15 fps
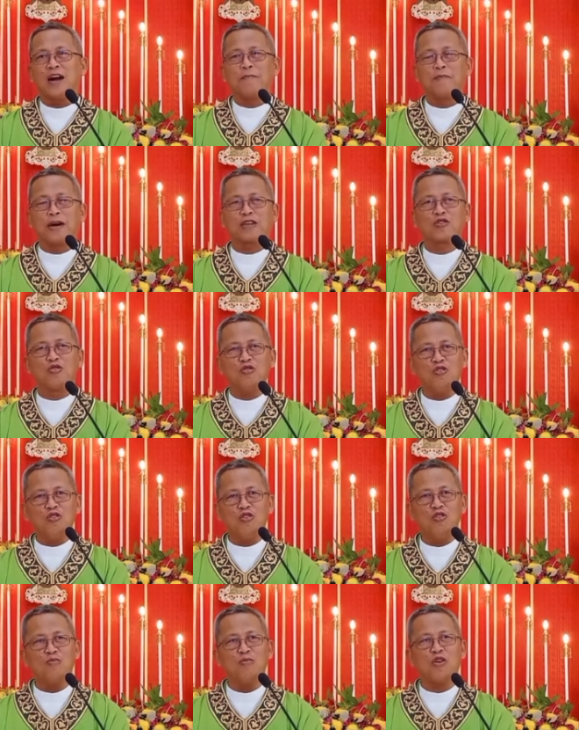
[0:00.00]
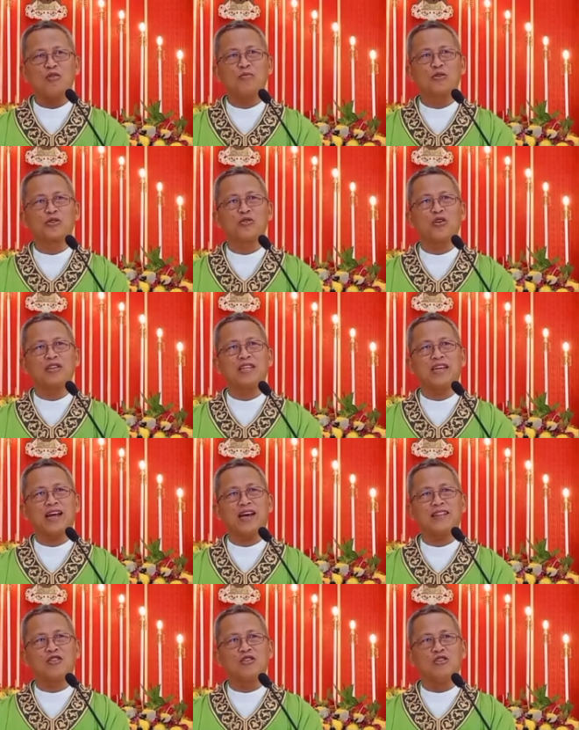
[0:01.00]
ang pagtuo mo ay musulti
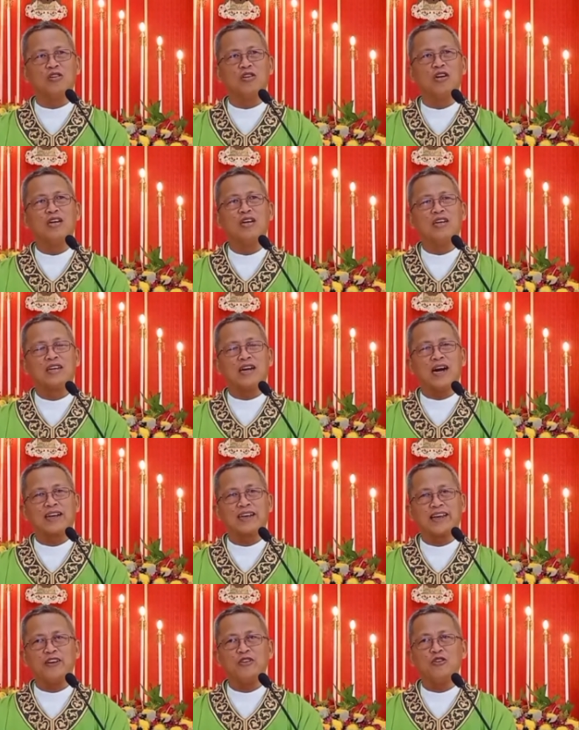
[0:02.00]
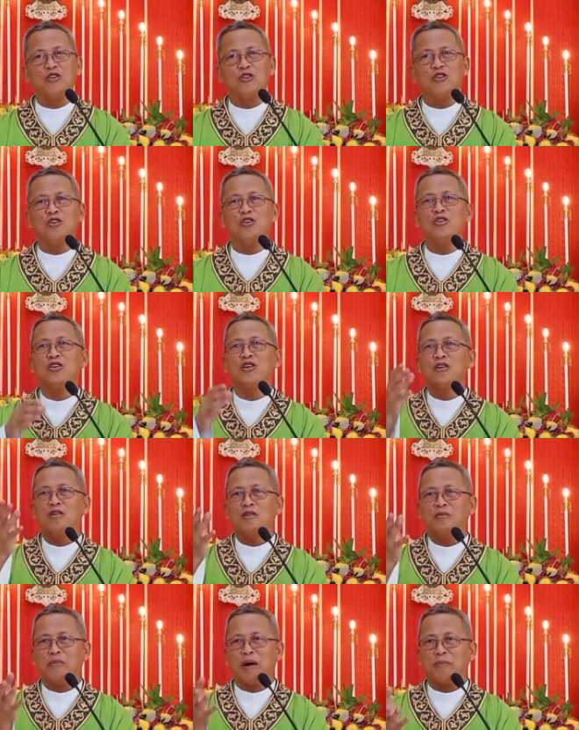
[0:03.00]
nato nga ang Ginoo
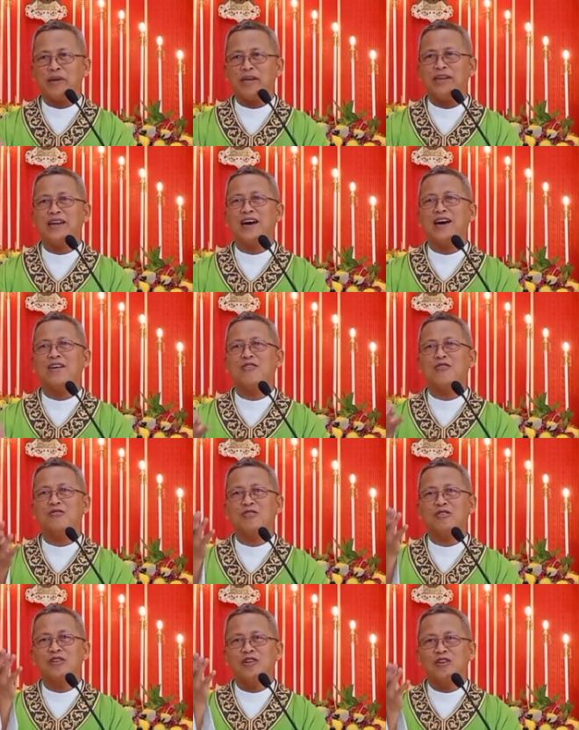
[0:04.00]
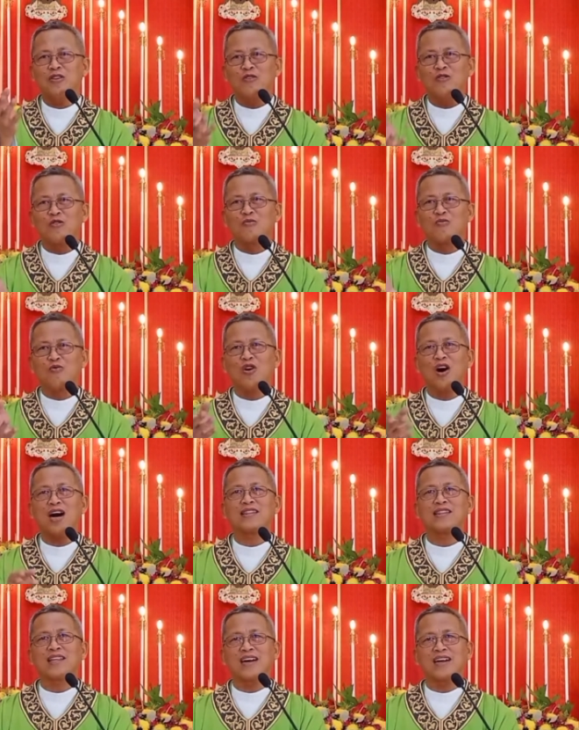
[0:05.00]
maminaw og
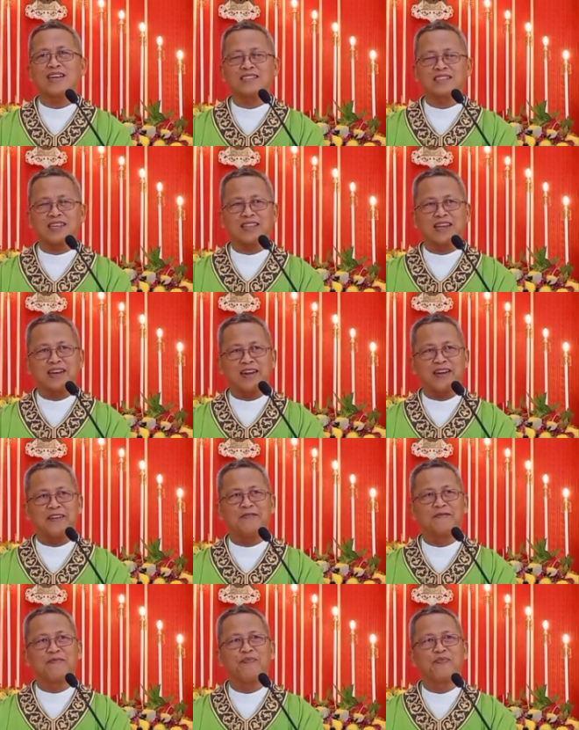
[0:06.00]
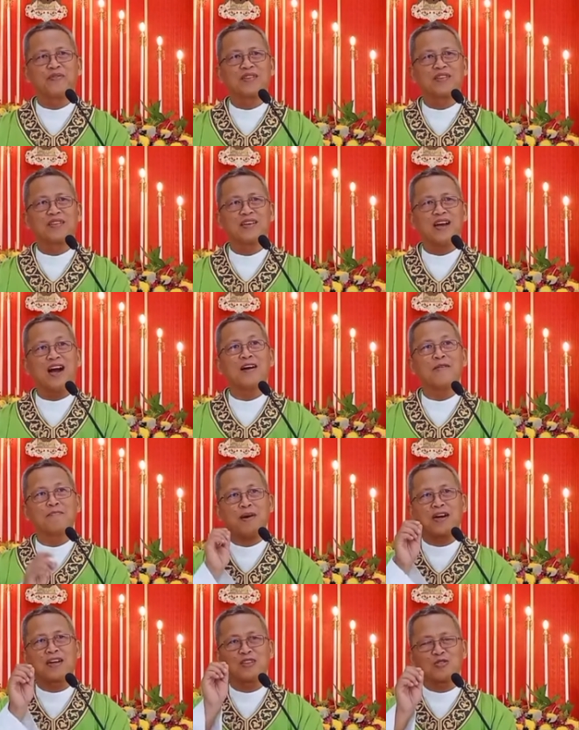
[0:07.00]
muhatag sa tanan
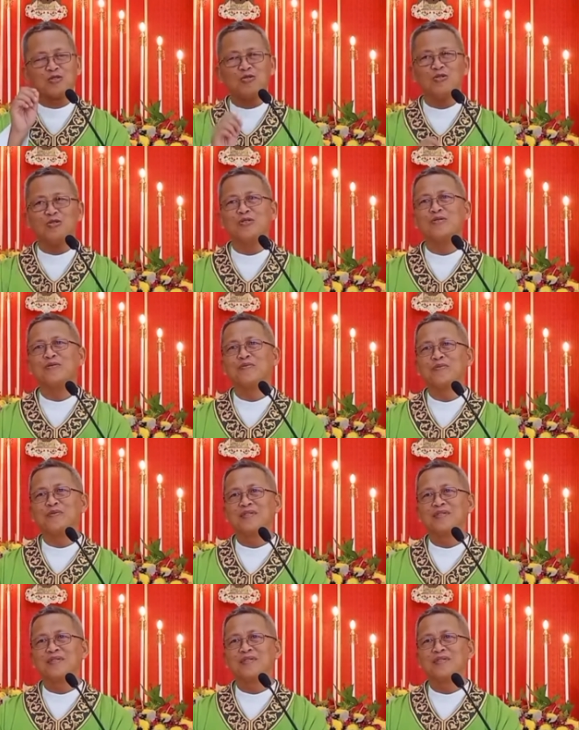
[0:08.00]
ang pagtuo